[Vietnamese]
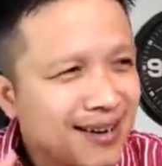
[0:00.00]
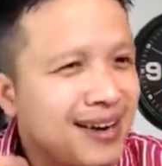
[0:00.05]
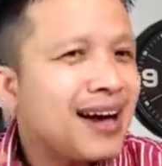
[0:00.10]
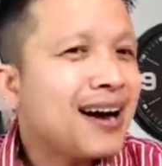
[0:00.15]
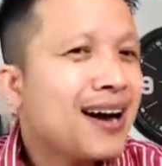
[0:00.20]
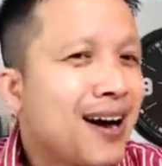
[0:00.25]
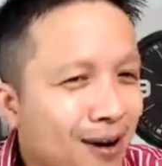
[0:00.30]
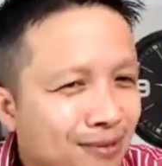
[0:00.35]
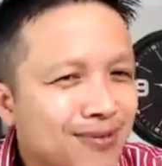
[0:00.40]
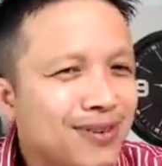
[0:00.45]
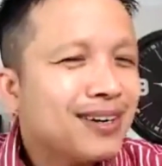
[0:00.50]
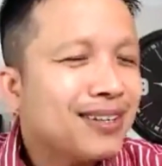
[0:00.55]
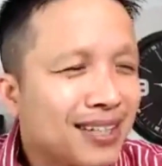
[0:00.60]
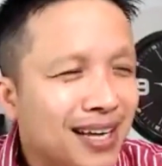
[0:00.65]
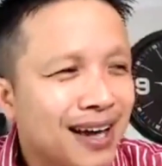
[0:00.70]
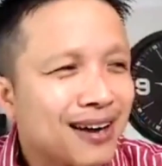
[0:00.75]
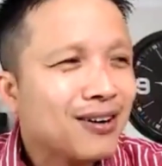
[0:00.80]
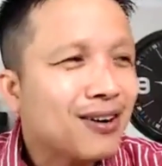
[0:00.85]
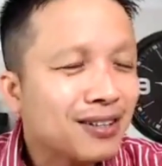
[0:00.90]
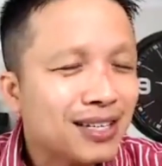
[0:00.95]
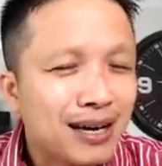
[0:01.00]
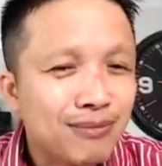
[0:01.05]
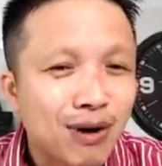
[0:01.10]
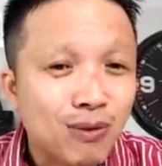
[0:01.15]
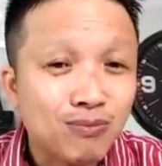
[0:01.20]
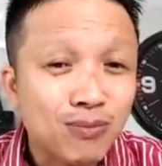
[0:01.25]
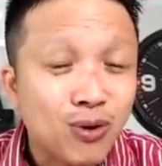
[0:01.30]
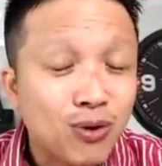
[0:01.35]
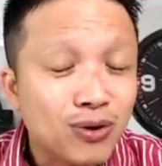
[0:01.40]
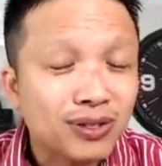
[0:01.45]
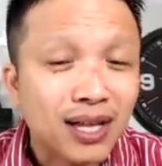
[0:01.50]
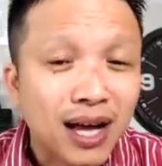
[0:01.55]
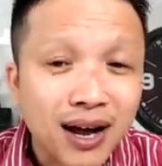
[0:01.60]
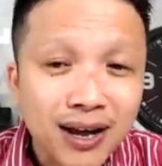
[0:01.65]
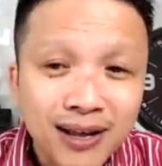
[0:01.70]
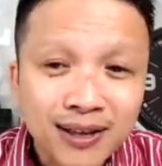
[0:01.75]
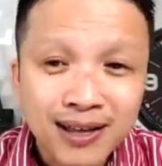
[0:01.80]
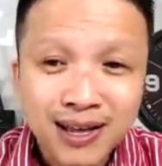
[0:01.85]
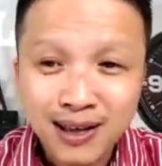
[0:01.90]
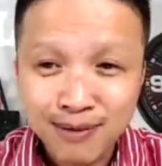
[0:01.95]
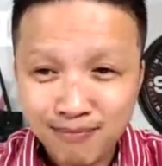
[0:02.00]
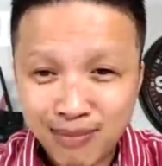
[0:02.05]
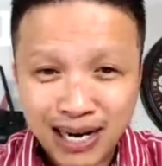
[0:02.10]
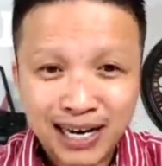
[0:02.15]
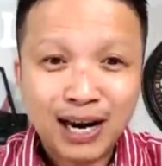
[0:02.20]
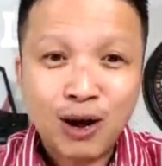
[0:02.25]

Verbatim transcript: thì người đàn ông người ta có thể mong muốn tới